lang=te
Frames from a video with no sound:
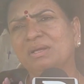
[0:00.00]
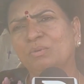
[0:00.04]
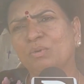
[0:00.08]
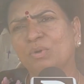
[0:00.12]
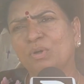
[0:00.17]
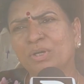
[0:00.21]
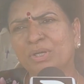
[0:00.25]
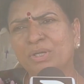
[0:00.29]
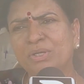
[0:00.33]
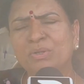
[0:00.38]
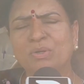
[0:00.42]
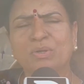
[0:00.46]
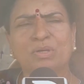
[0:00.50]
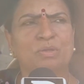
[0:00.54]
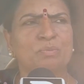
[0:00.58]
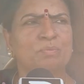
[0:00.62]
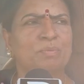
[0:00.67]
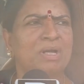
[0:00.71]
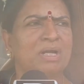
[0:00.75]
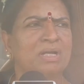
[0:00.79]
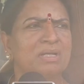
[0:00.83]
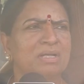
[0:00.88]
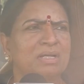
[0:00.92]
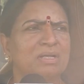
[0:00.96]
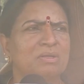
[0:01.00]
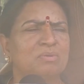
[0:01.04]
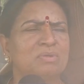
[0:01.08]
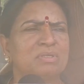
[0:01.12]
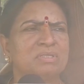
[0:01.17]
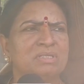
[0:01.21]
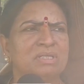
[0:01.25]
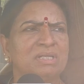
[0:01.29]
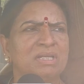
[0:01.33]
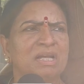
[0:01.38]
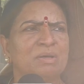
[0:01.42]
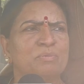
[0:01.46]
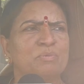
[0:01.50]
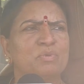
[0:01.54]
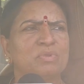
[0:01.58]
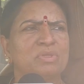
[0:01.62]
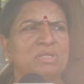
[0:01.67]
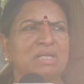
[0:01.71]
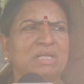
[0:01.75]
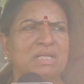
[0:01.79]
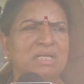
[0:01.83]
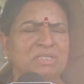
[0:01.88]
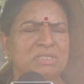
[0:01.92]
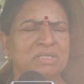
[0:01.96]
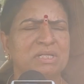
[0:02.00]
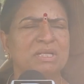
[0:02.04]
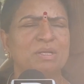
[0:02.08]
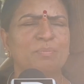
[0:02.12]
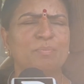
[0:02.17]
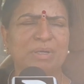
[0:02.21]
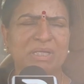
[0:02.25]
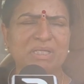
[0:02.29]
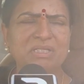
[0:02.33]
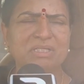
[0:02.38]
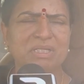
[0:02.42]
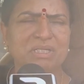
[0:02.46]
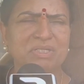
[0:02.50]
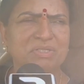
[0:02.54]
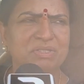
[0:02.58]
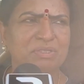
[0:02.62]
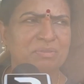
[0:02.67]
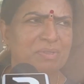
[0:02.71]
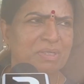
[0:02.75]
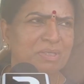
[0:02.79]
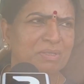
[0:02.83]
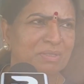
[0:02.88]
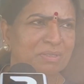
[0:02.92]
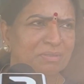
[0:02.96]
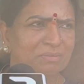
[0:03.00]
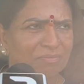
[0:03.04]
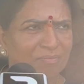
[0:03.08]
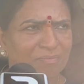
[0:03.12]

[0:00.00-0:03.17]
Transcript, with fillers: ఒకరినొకరు మాట్లాడుకొని జిల్లా అభివృద్ధి లక్ష్యంగా పనిచేసినాం అన్నాడు